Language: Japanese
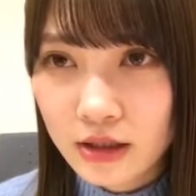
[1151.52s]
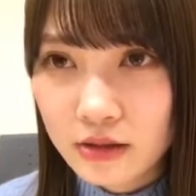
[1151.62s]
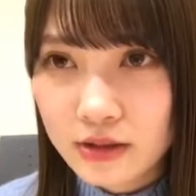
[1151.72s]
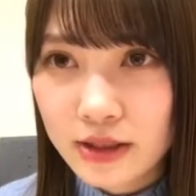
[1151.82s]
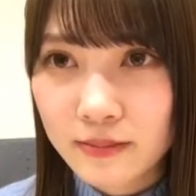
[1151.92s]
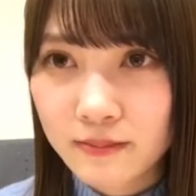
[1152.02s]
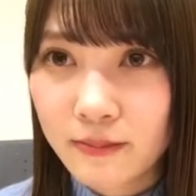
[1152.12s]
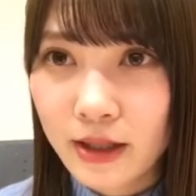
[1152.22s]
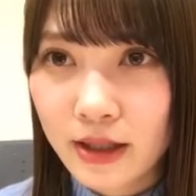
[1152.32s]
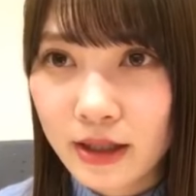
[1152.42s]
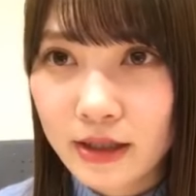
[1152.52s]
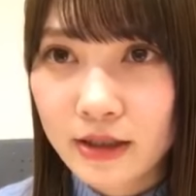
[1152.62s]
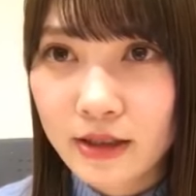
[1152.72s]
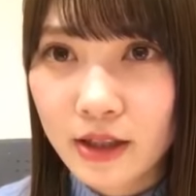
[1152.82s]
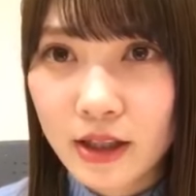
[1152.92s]
りんご先
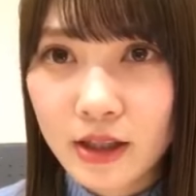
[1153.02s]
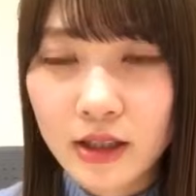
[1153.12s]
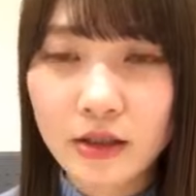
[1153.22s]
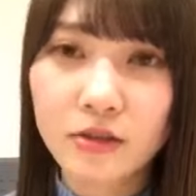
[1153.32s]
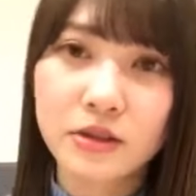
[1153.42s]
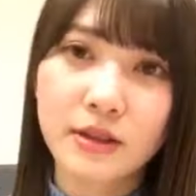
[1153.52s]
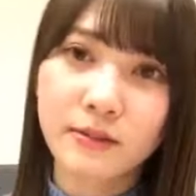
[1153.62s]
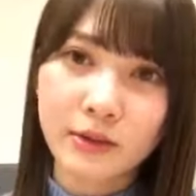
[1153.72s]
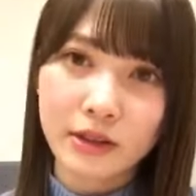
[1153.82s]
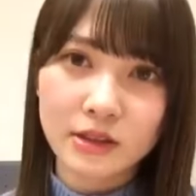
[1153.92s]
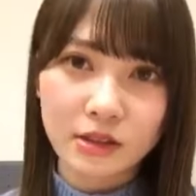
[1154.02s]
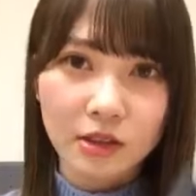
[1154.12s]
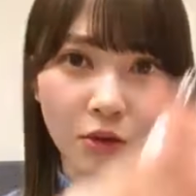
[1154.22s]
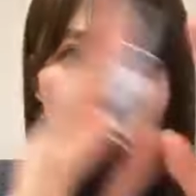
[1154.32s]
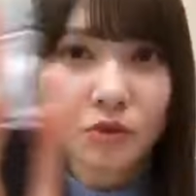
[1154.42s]
輩、りんご先輩って
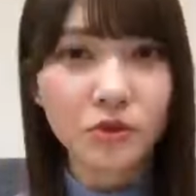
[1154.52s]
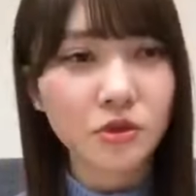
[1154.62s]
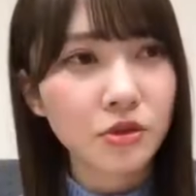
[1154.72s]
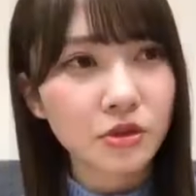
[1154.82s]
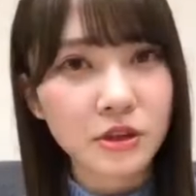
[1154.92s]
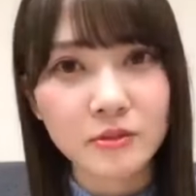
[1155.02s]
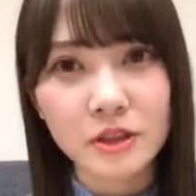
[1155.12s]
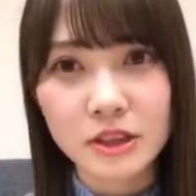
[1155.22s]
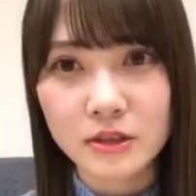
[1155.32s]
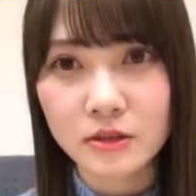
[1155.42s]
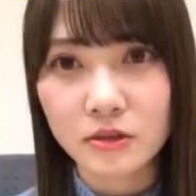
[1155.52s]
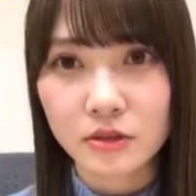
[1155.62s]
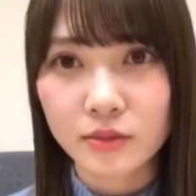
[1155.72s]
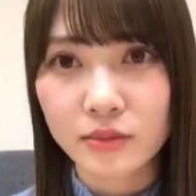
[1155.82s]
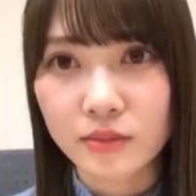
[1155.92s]
さ本当にマシだよ。